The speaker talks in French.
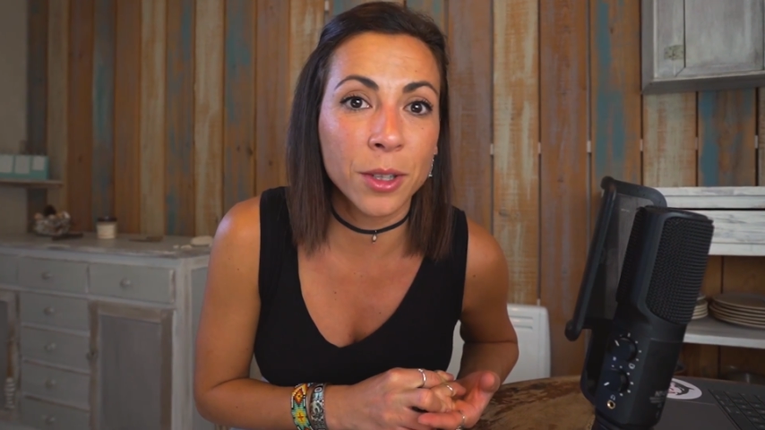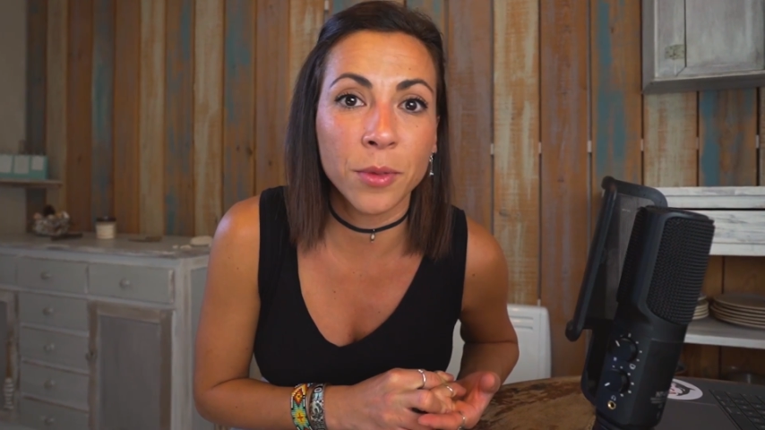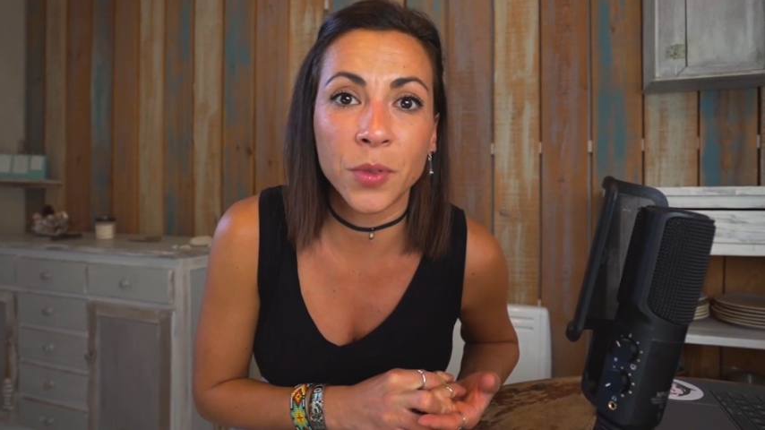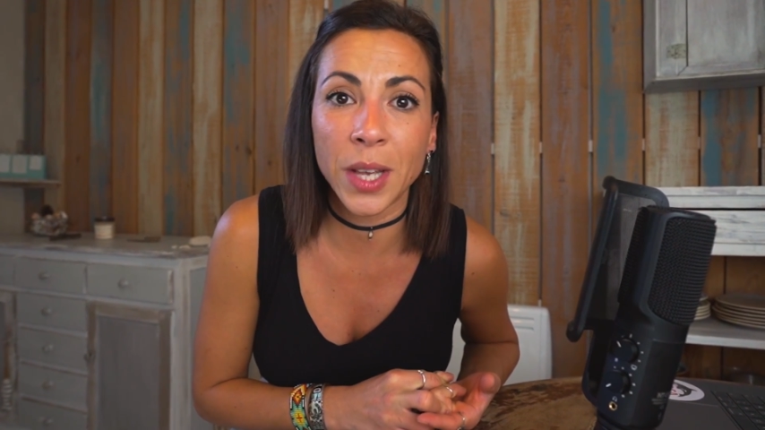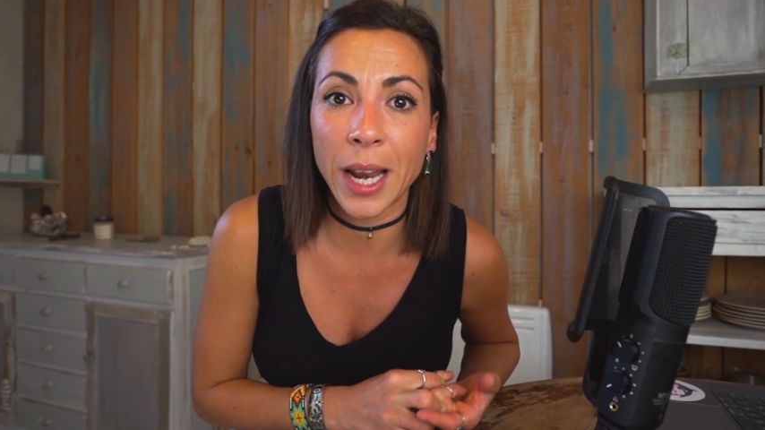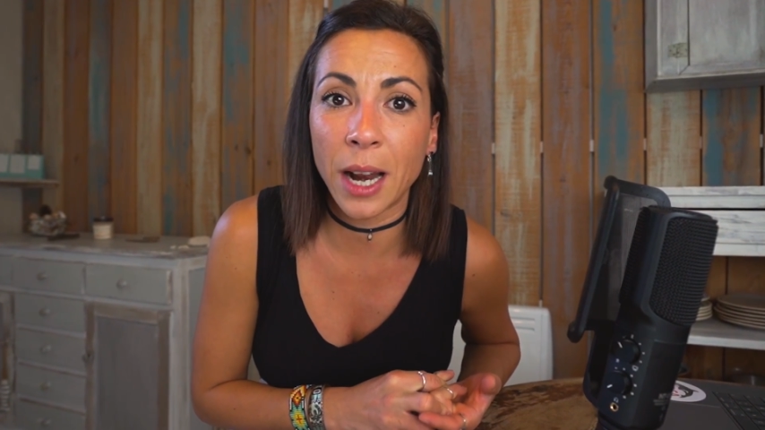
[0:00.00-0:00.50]
que
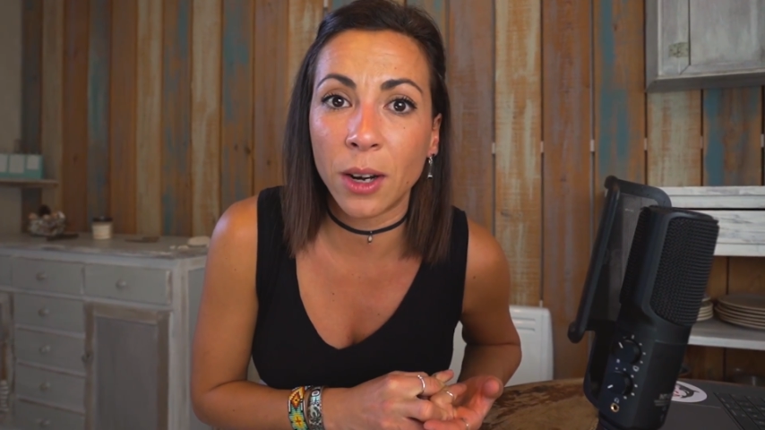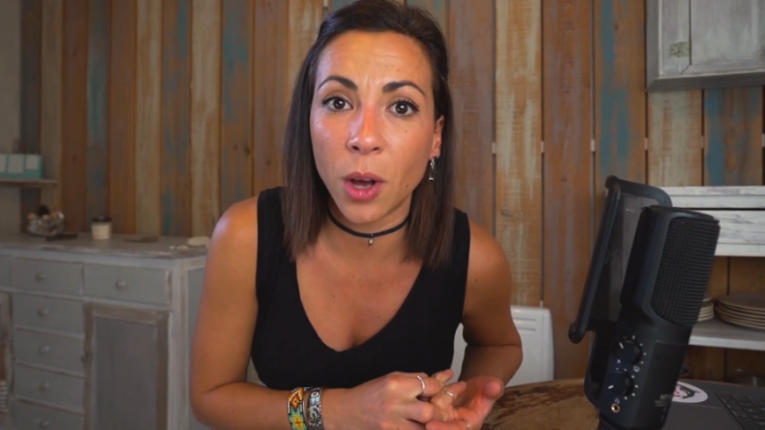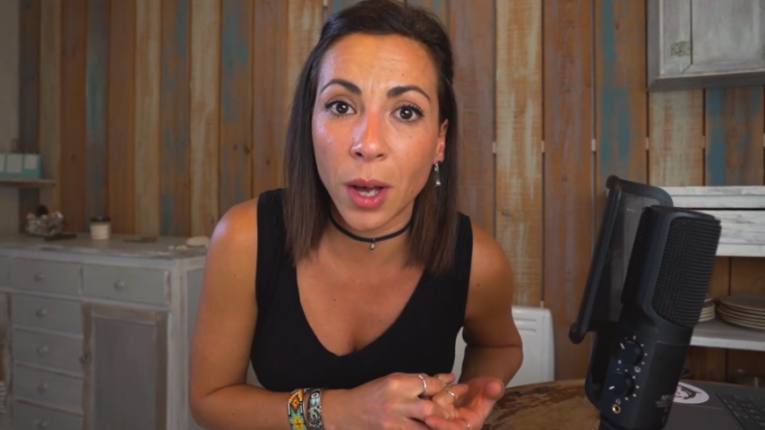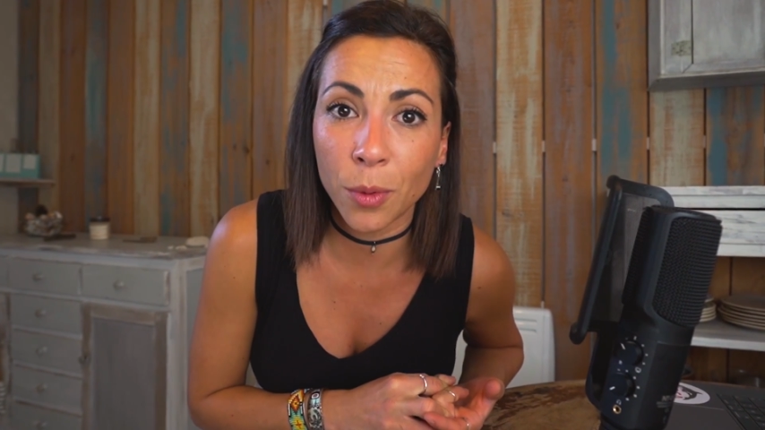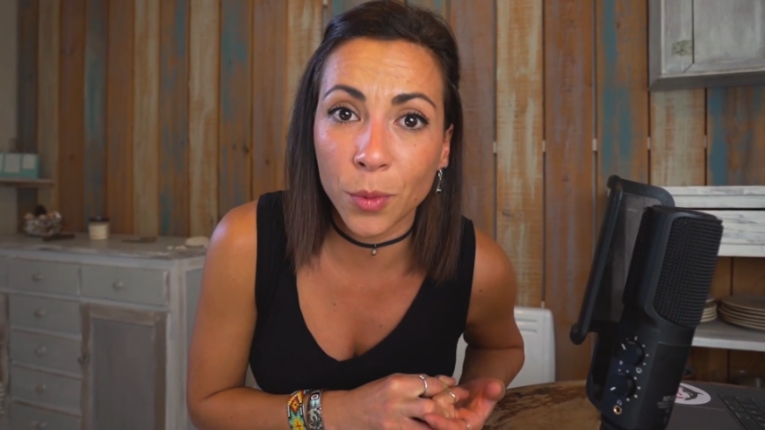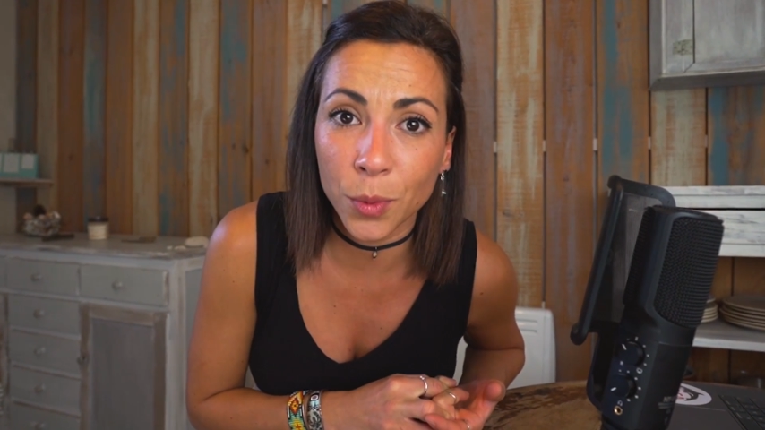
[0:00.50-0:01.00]
vous allez alors
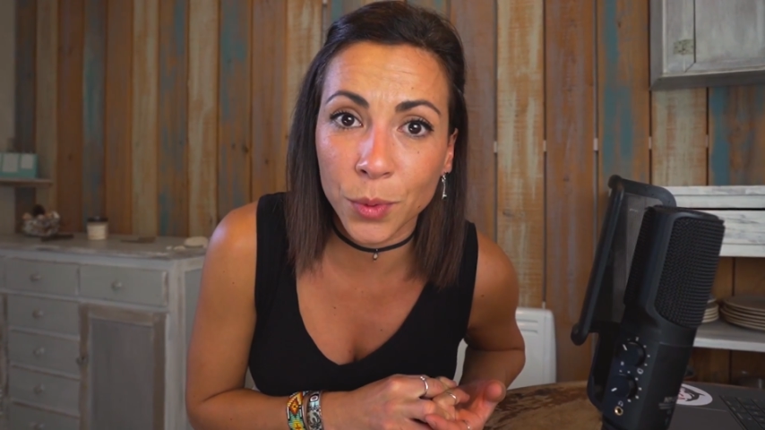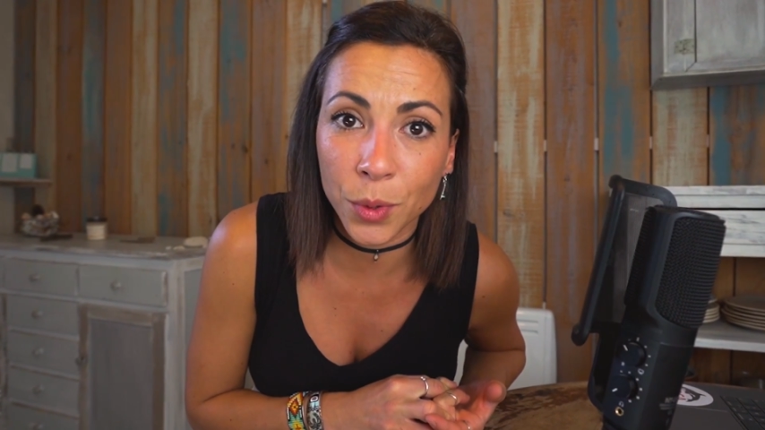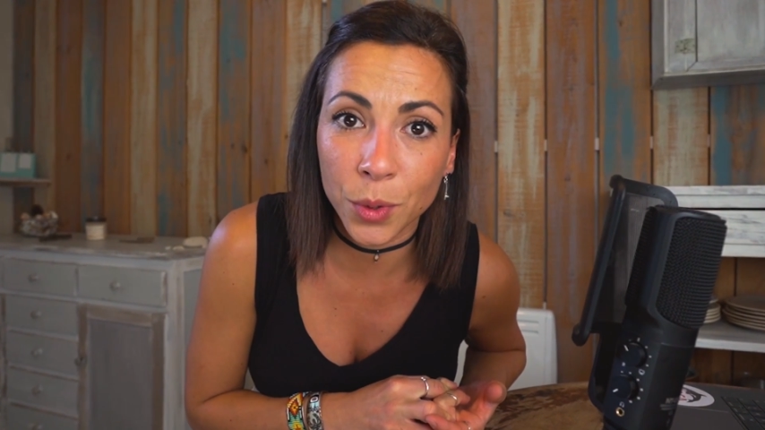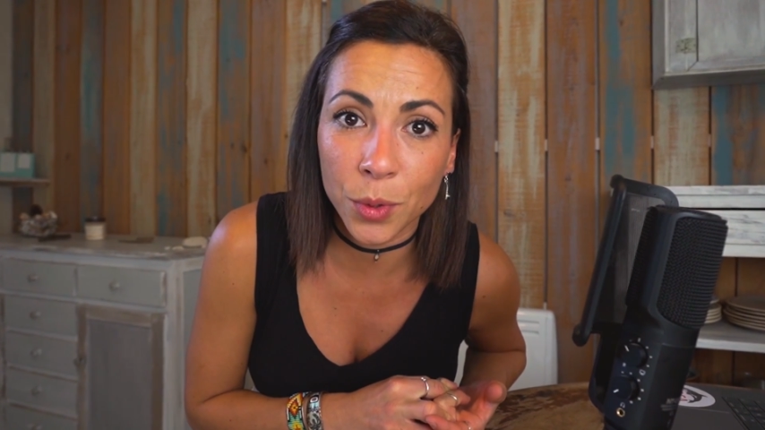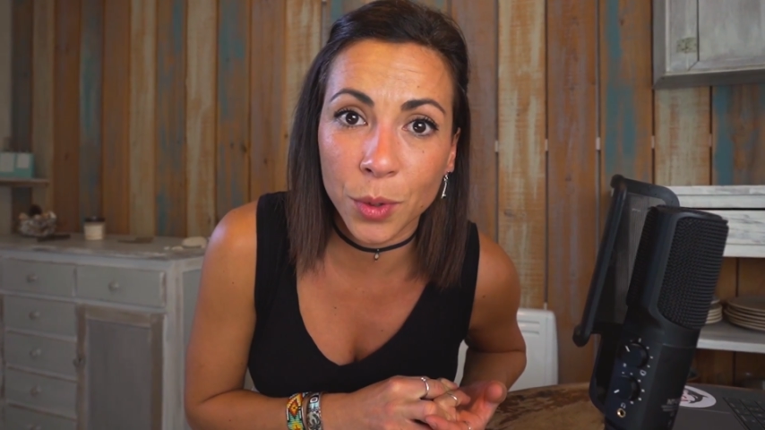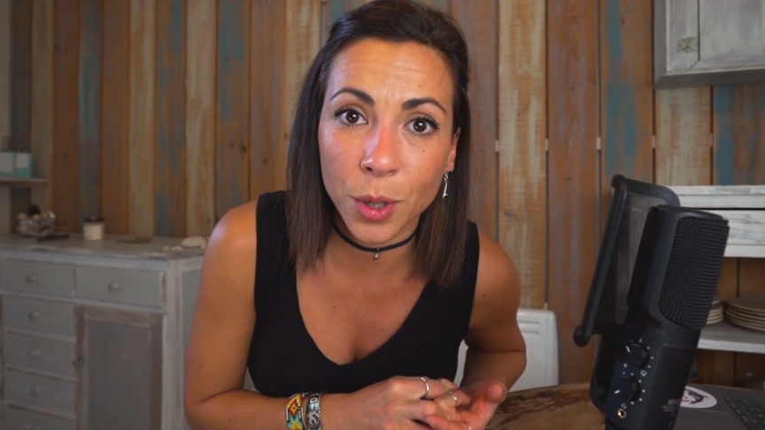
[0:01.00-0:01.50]
à la
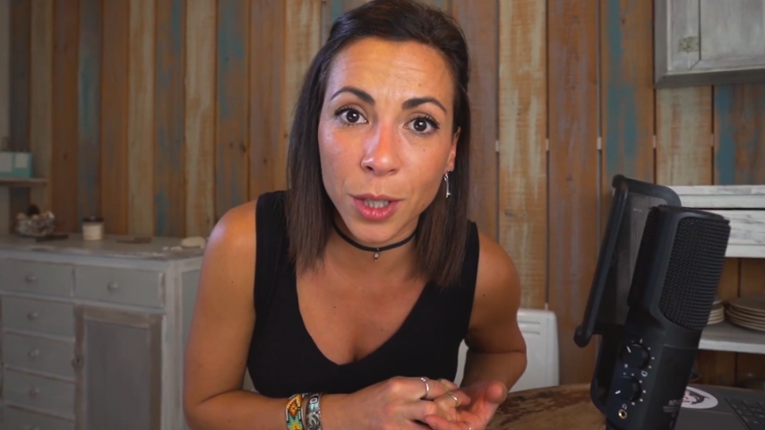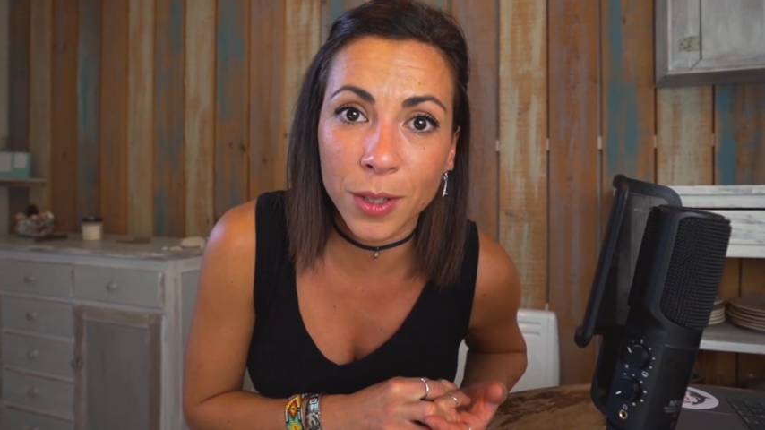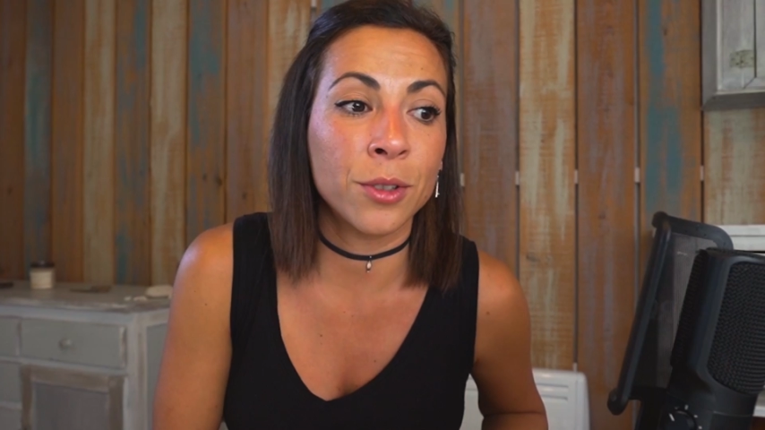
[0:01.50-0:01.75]
rencontre de l'autre.